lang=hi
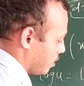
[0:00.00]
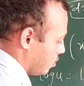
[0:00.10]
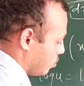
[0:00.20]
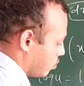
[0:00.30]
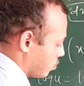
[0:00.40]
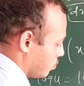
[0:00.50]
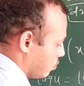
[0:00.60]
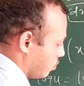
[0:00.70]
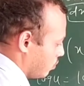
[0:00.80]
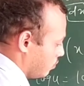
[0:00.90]
लॉग
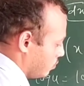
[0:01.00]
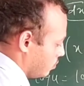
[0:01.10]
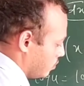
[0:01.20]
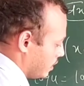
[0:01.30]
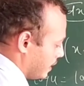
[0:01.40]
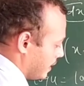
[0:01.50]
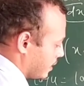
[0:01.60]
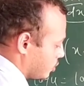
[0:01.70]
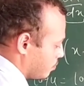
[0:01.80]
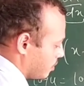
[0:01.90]
ऑफ
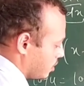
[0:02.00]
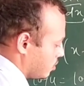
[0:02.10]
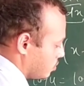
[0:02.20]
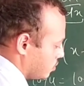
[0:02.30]
एक्स प्लस